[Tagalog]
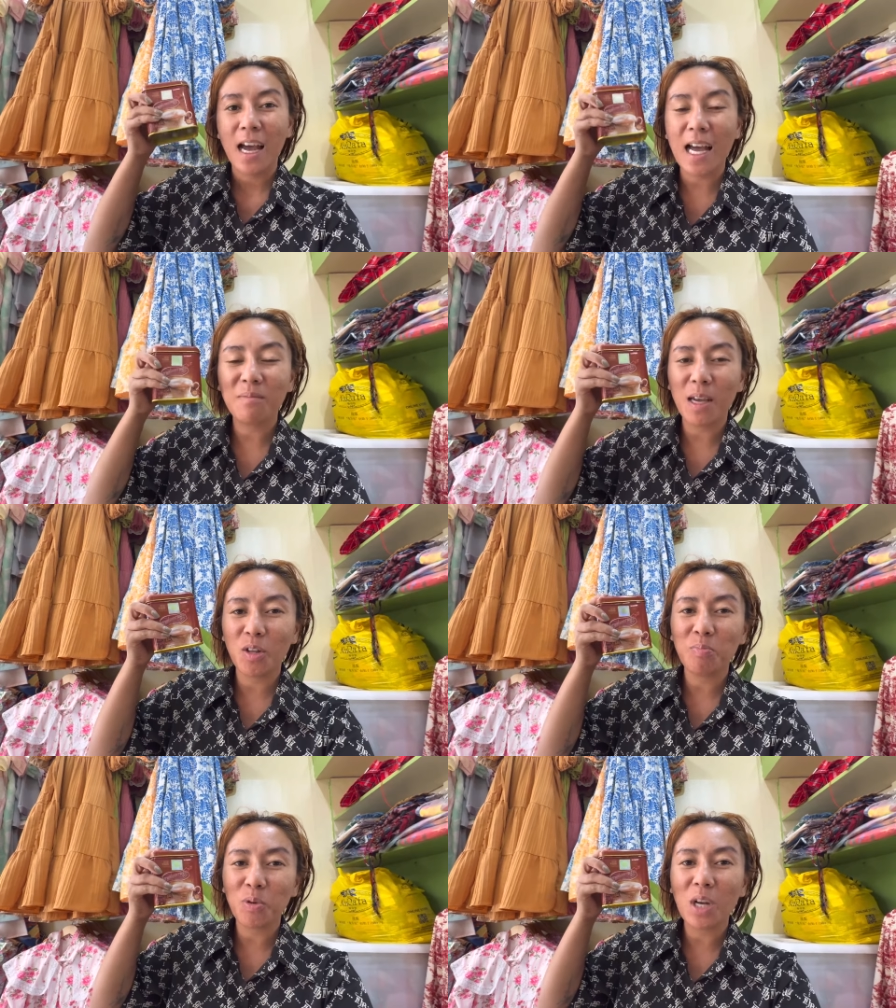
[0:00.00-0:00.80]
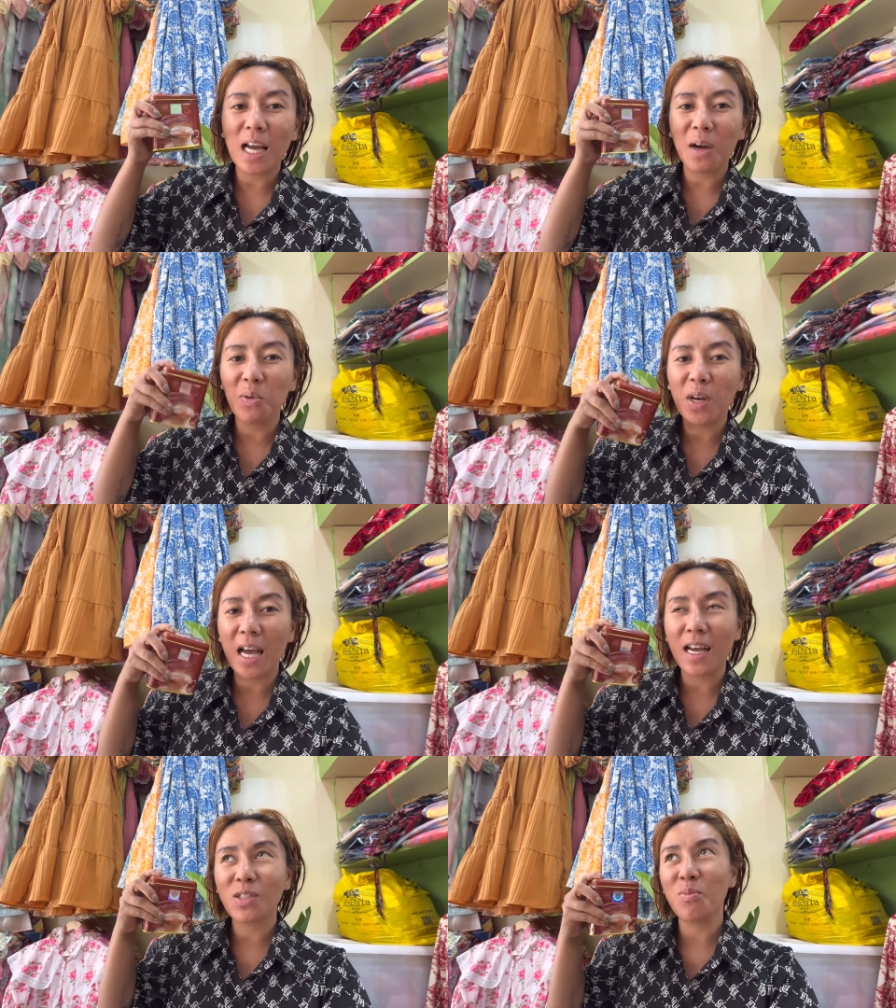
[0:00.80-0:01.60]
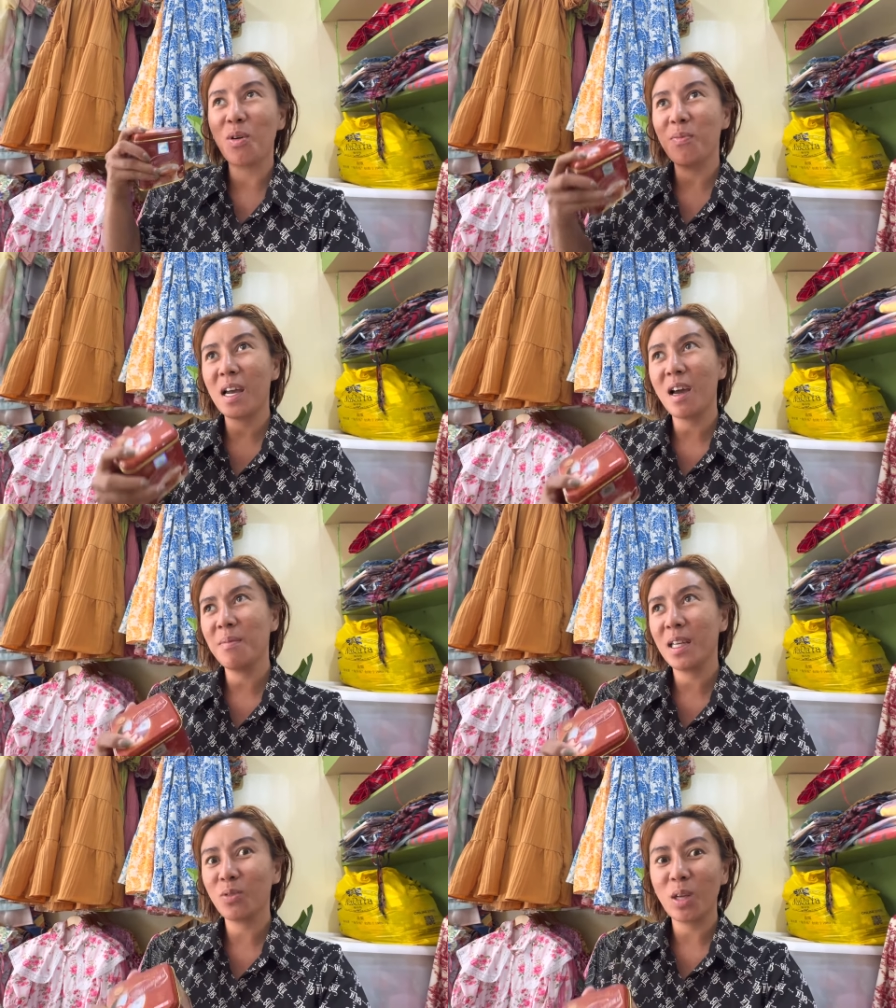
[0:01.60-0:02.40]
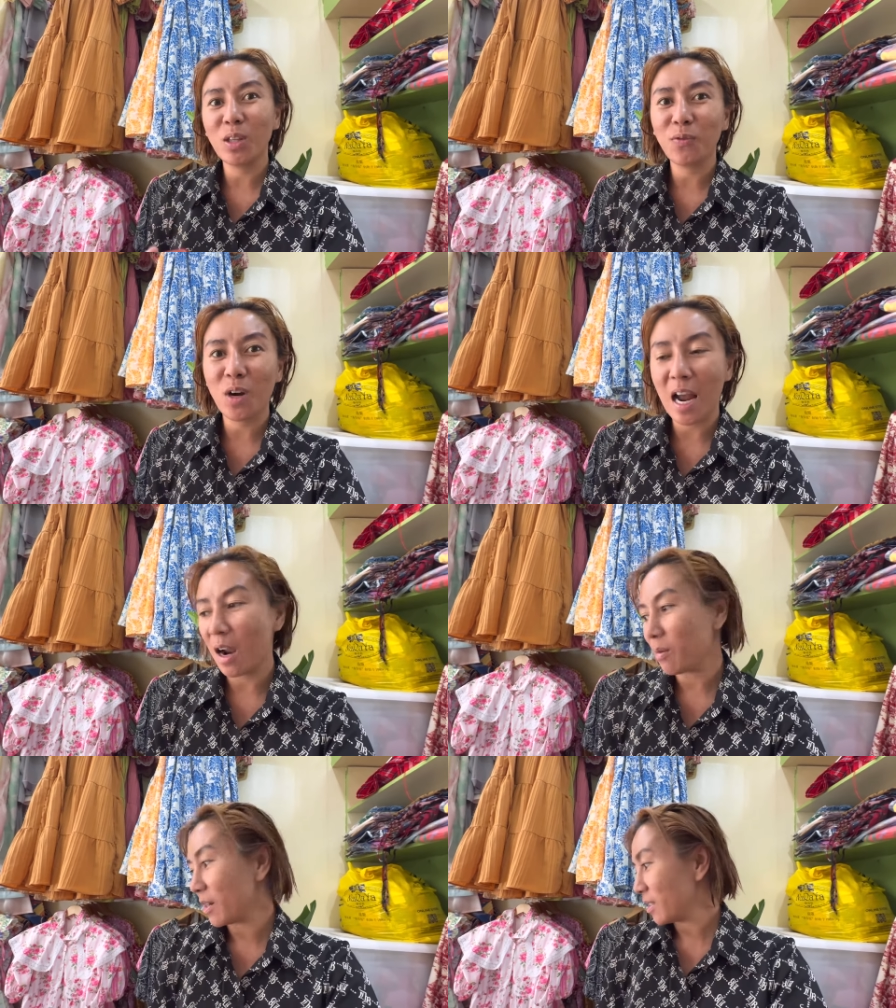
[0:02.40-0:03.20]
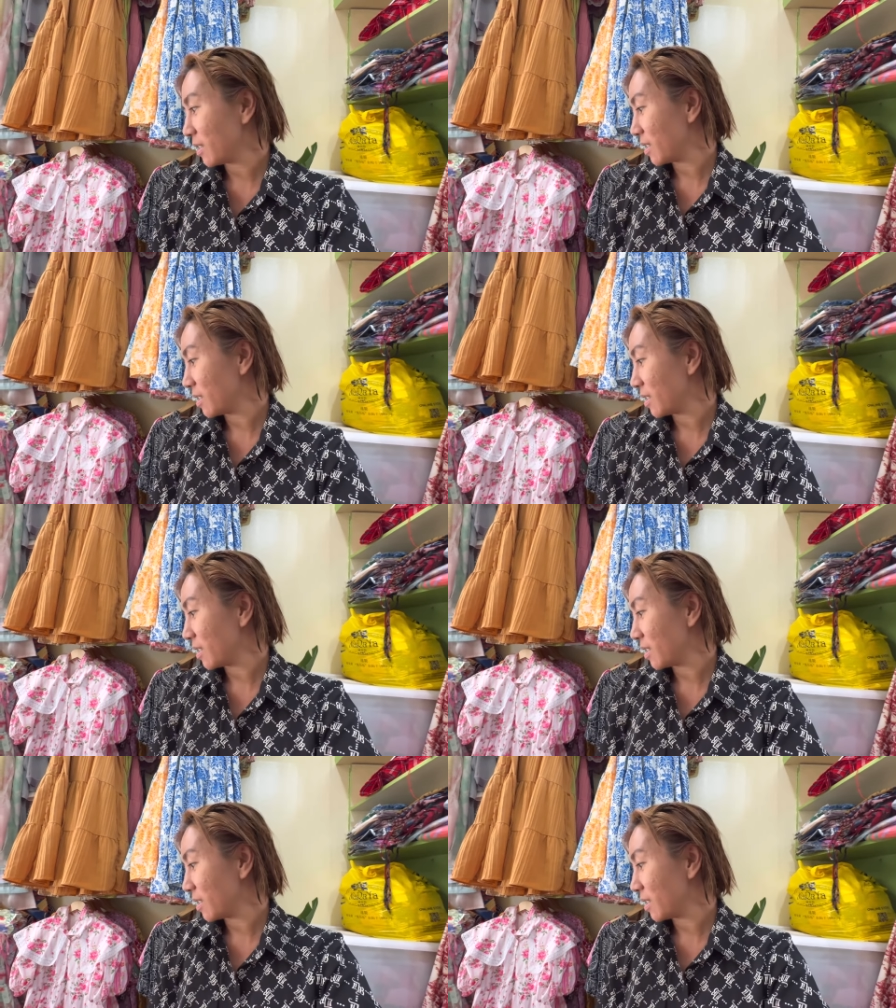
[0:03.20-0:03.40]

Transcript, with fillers: At meron pong nakahula. Sumobra kami ng 24 hours.